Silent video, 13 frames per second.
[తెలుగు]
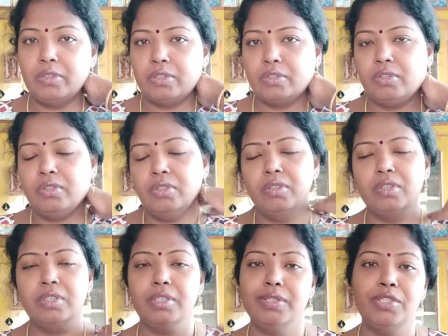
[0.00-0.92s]
ఉంటుందో
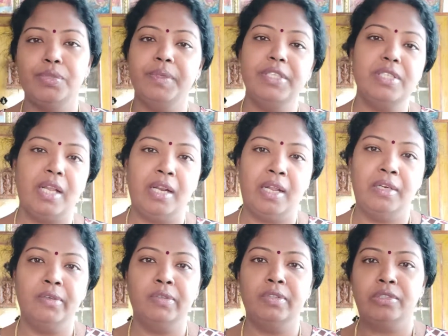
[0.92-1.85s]
ఇంచుమించు
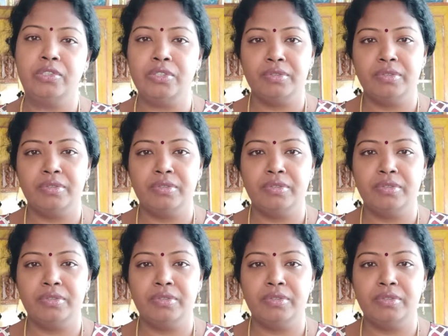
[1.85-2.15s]
అలానే ఉంటుంది